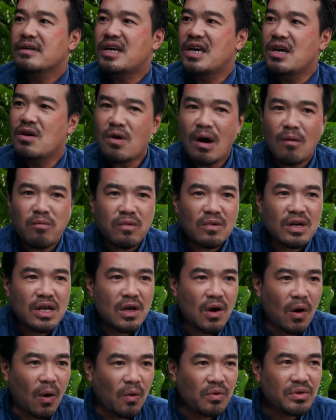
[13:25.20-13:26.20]
Kêu ông đi
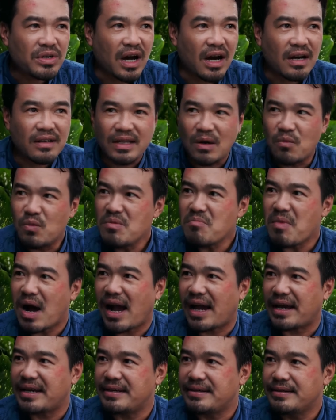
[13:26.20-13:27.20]
hỗ trợ người ta quýnh
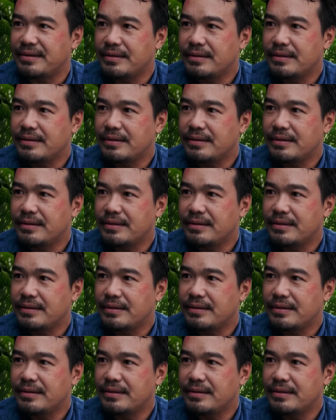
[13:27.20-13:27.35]
bài